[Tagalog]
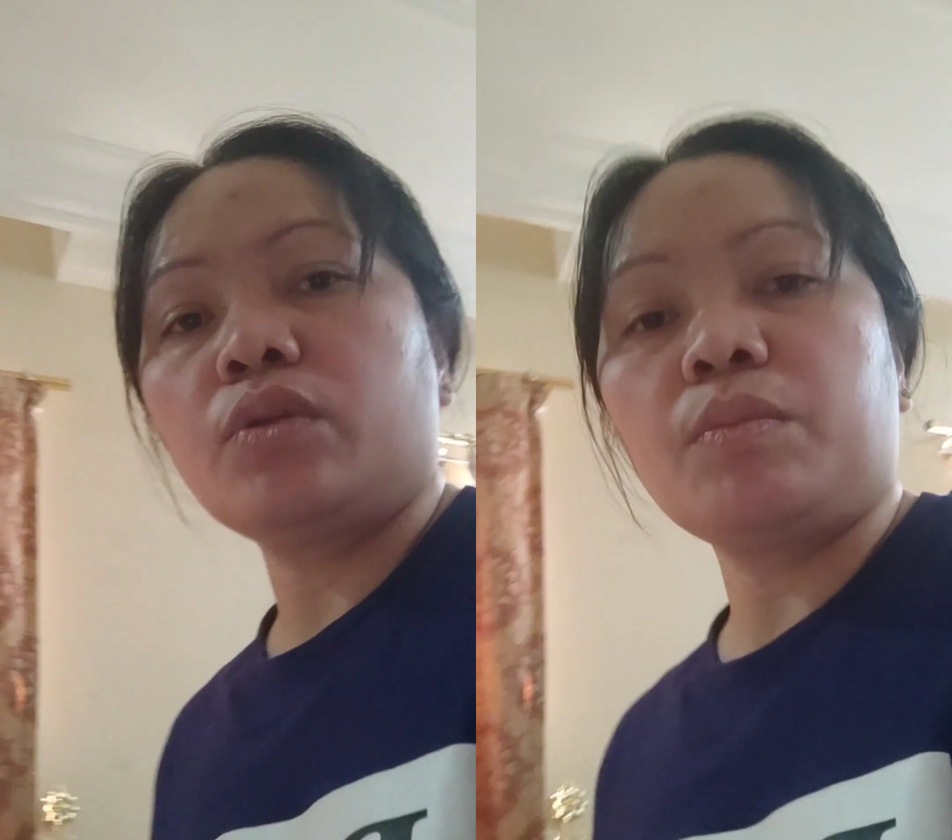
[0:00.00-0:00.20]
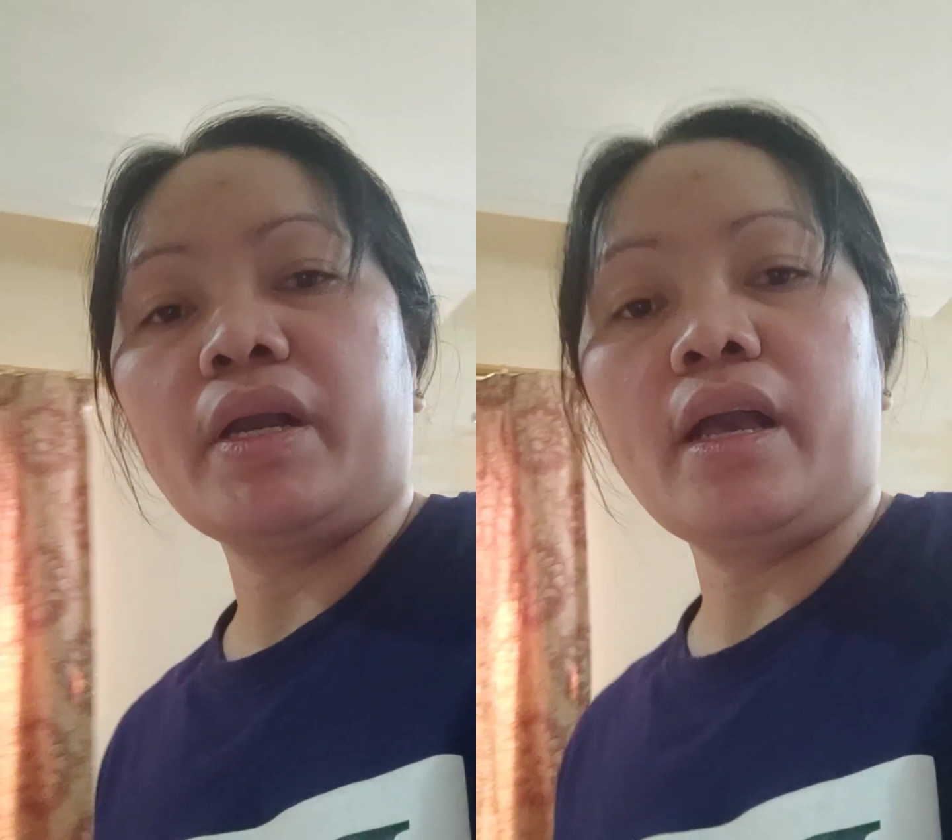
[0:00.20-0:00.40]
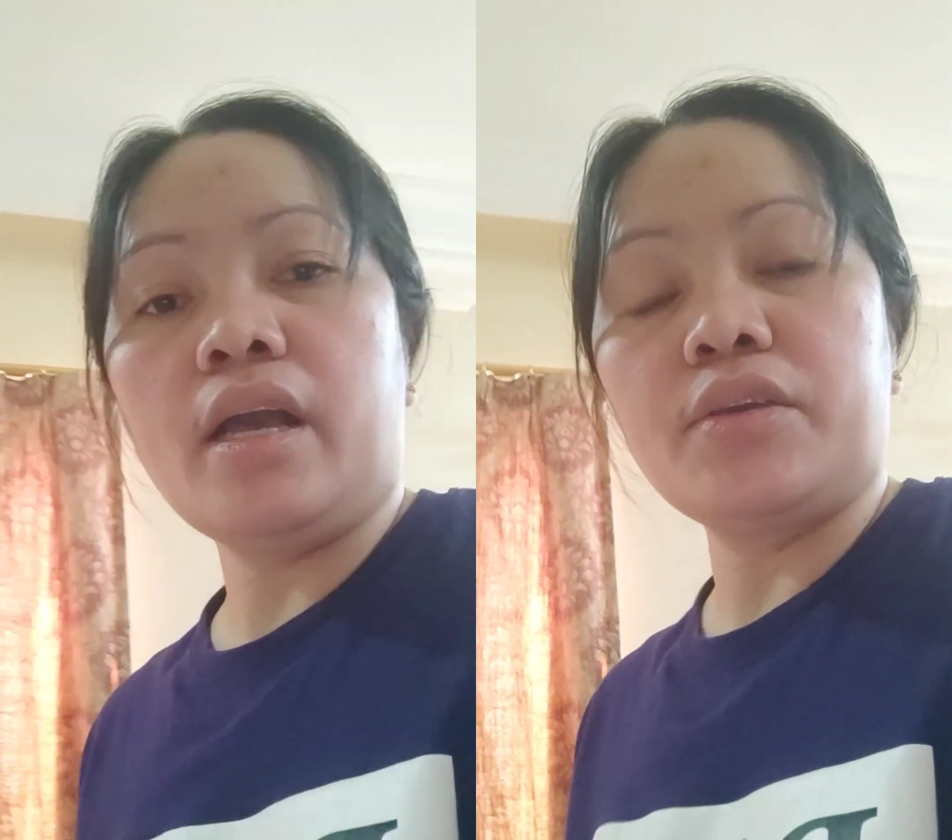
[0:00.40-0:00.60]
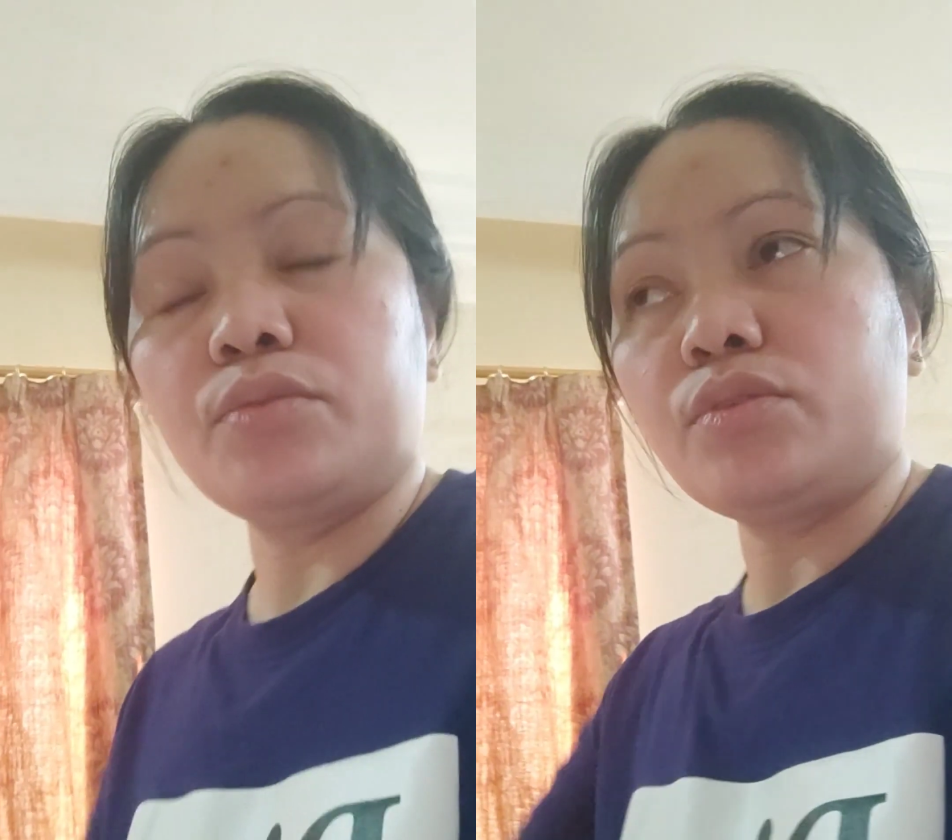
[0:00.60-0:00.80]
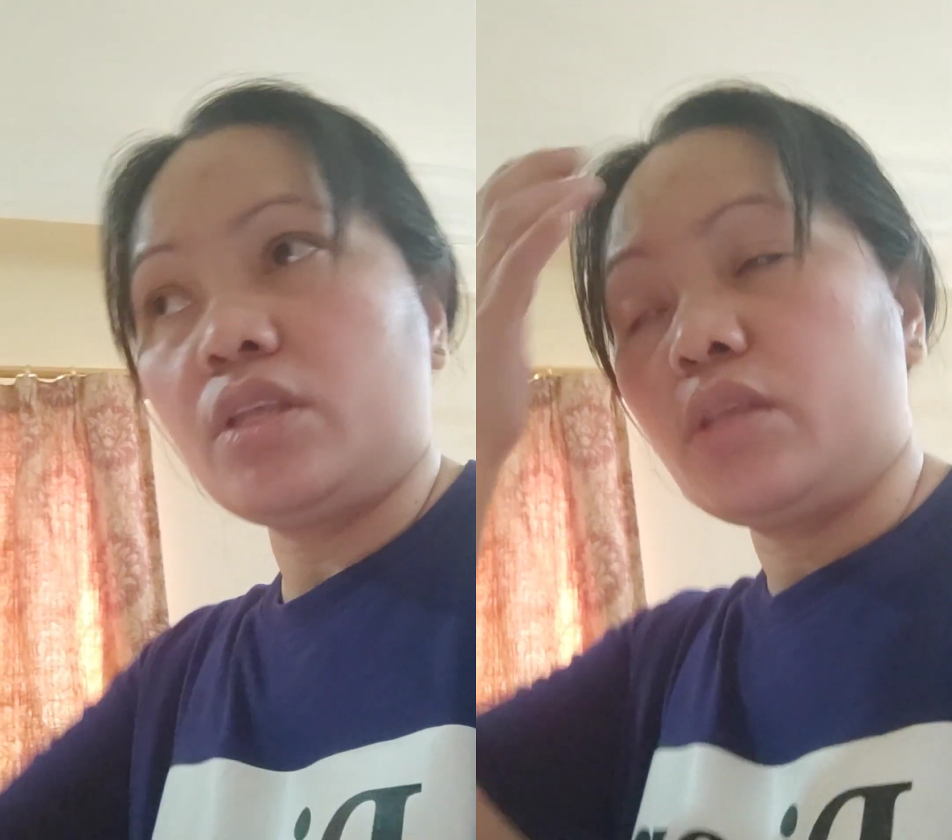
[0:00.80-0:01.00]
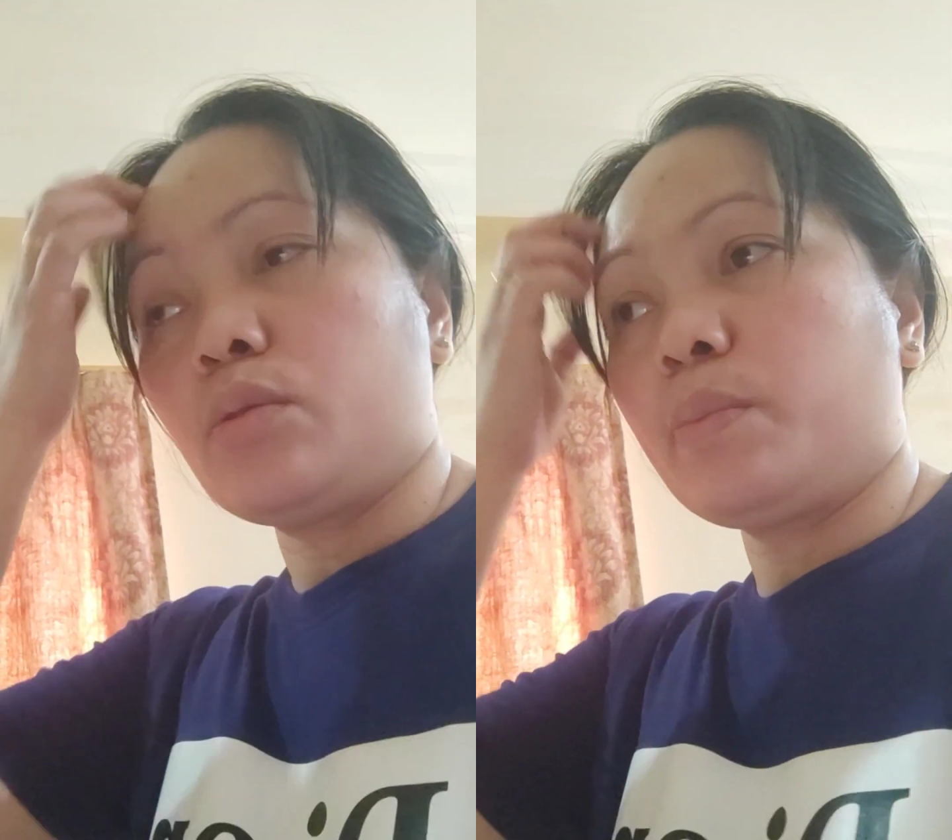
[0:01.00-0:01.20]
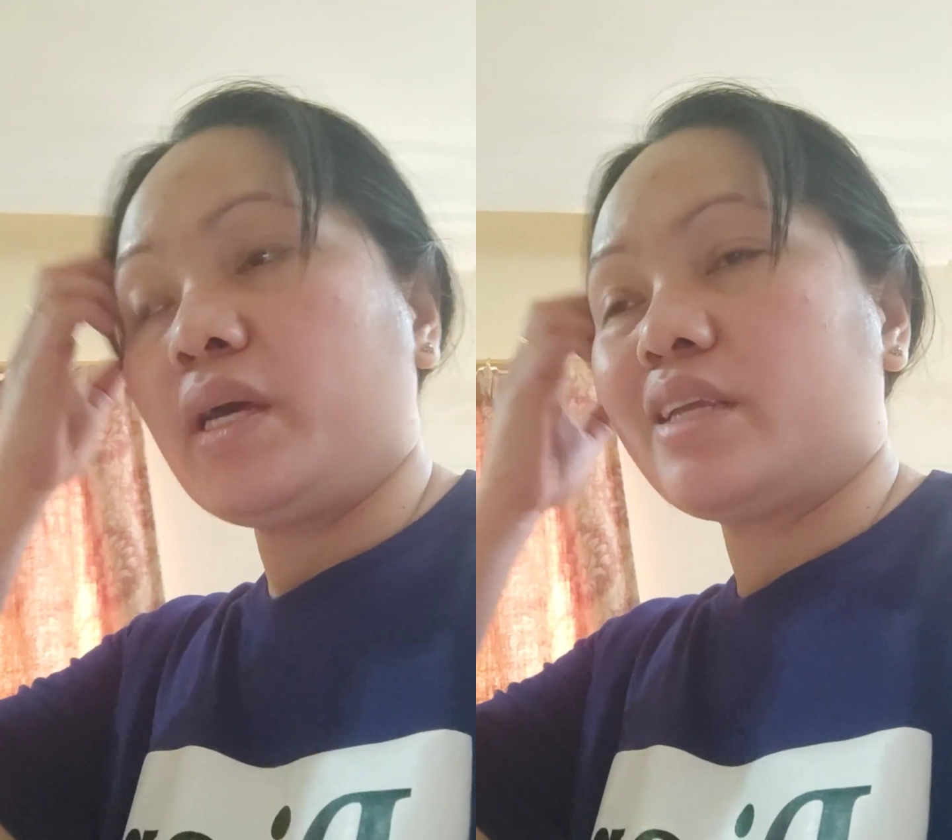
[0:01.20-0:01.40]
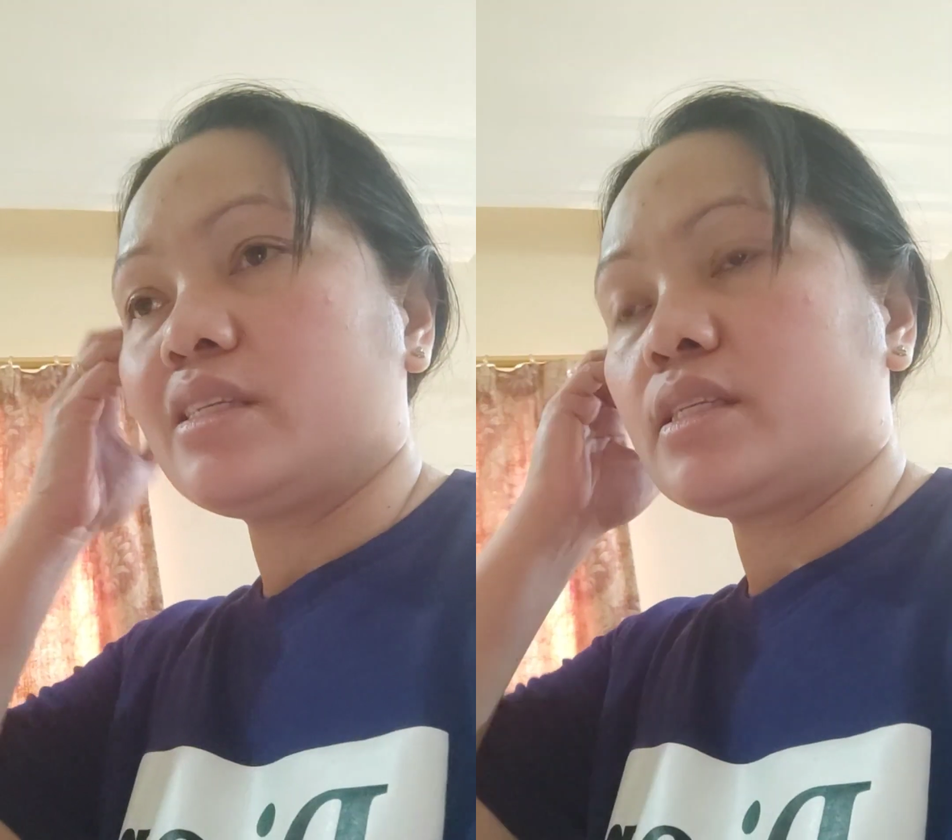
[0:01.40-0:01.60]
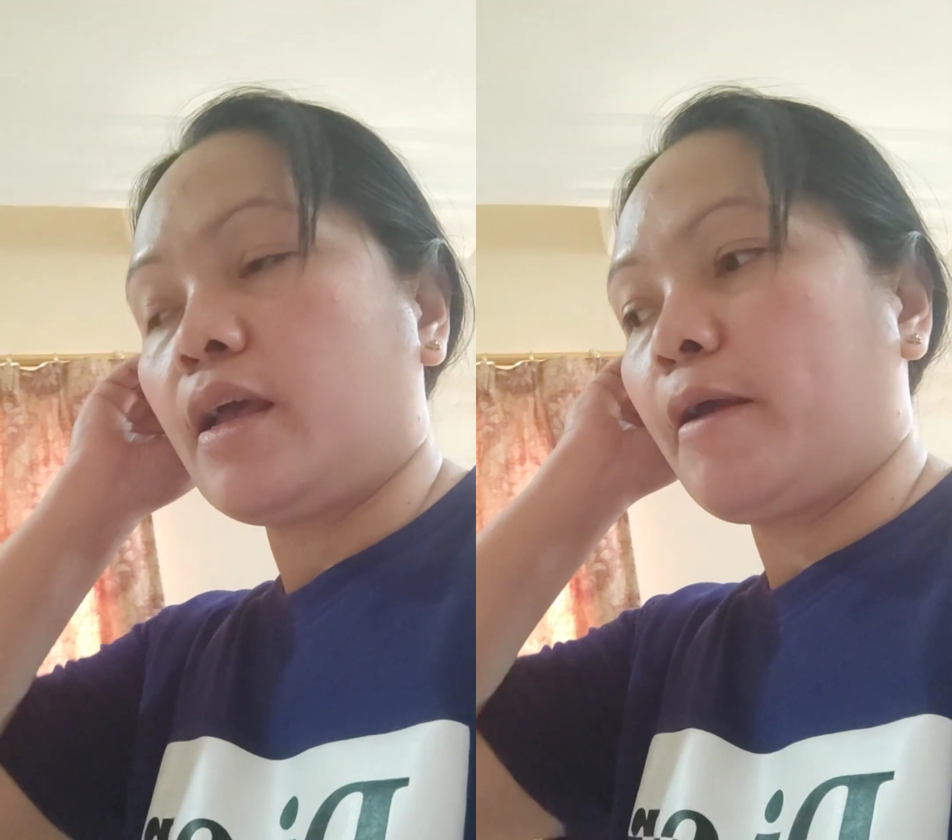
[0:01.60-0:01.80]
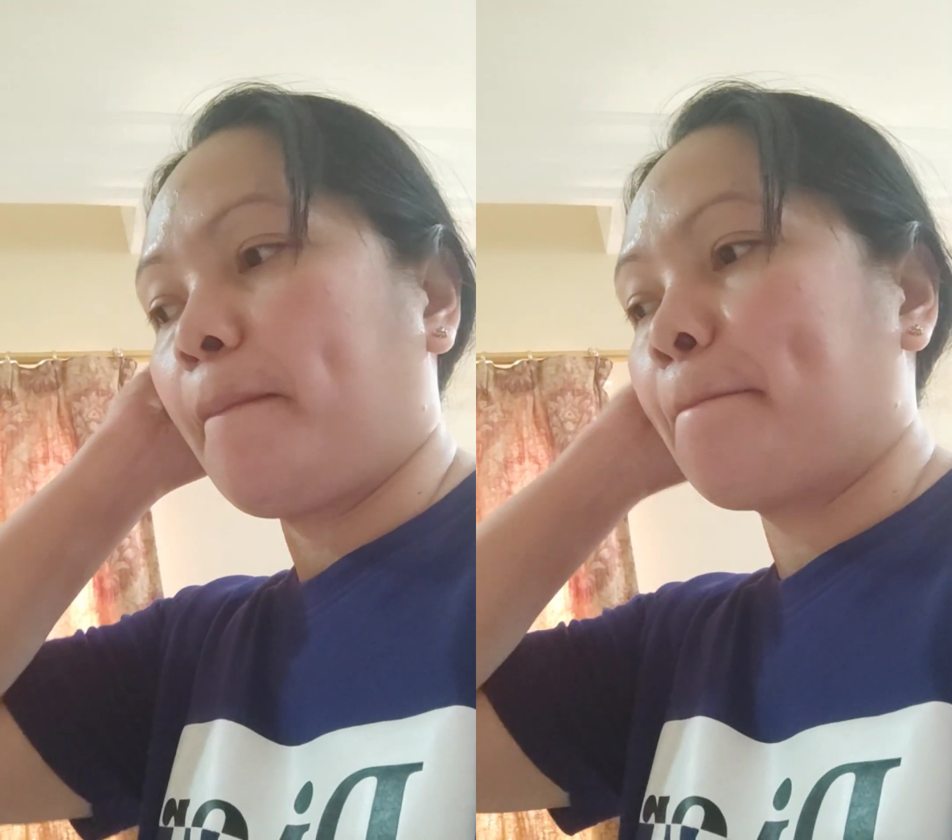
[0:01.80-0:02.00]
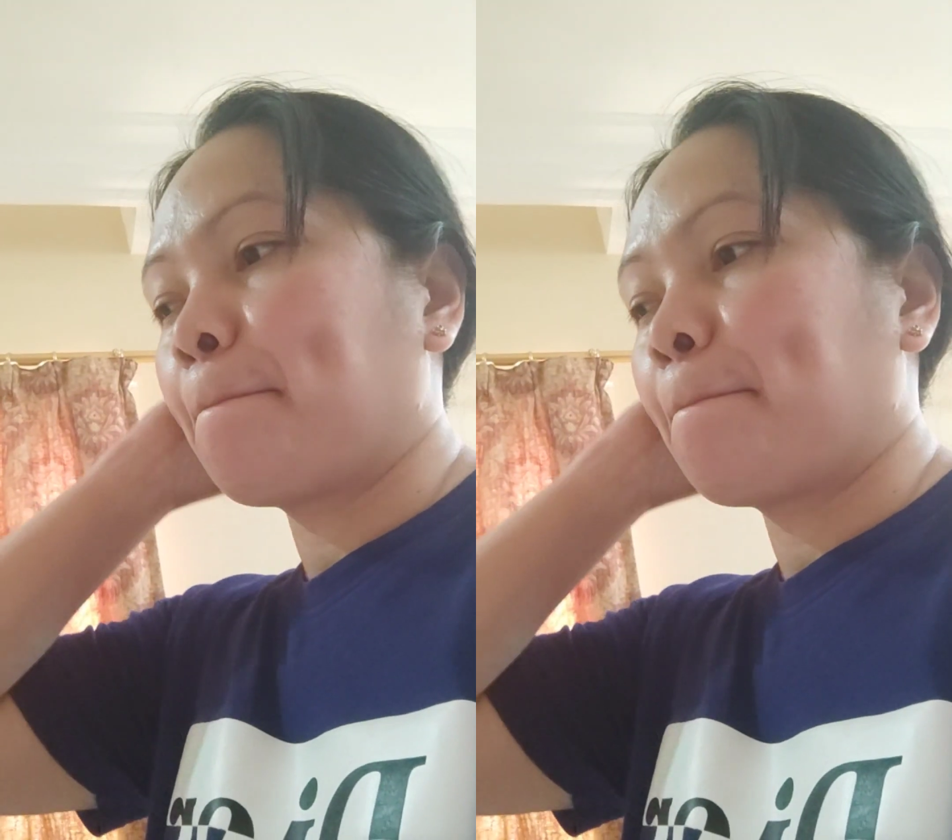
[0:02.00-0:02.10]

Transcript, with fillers: ko na mag-aayos dito para sa